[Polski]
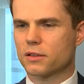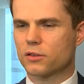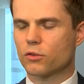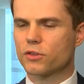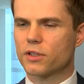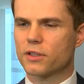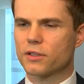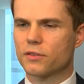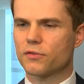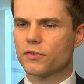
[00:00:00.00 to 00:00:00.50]

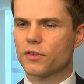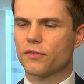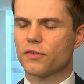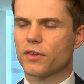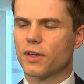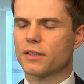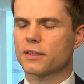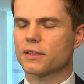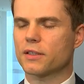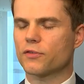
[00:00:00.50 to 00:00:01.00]
Sukcesywnie
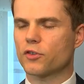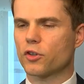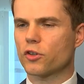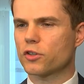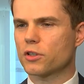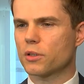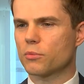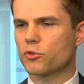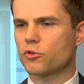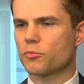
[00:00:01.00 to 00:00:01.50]
wraz ze
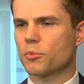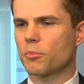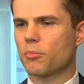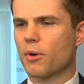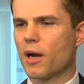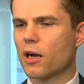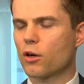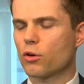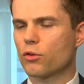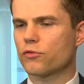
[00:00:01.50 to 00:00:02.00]
wzrostem liczby
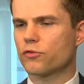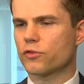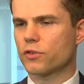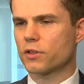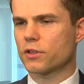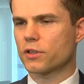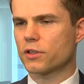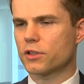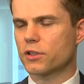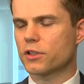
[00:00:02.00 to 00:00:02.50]
banków
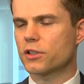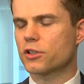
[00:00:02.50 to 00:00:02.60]
czy